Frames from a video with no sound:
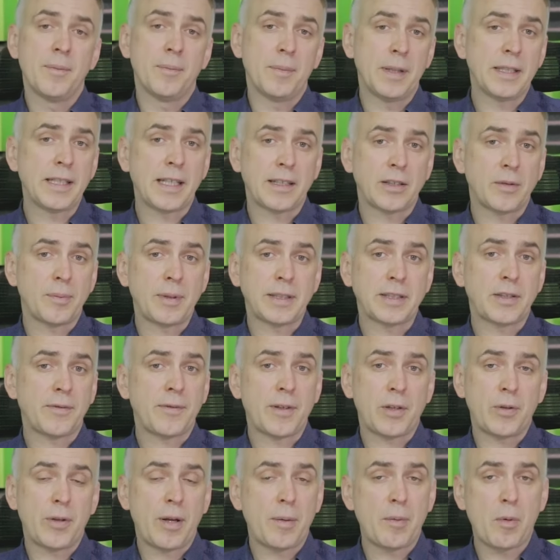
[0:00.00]
My natomiast
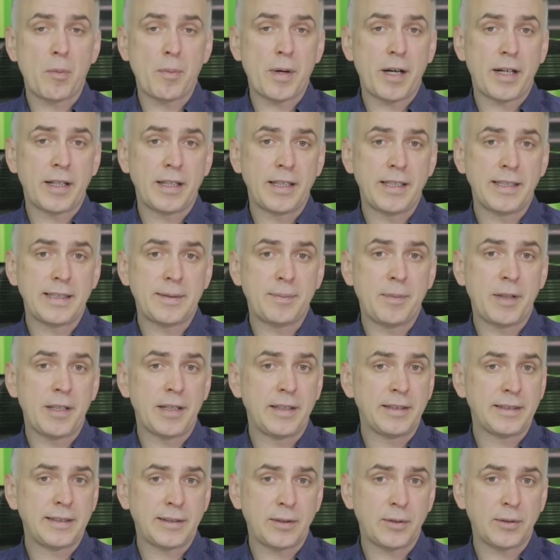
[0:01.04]
oferujemy mechanizmy i
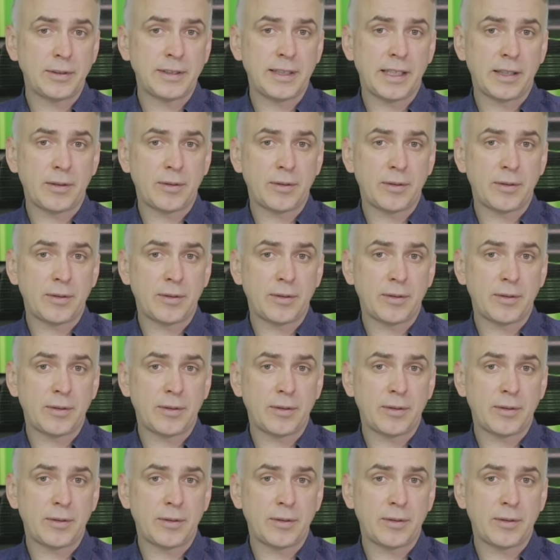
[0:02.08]
instrukcje,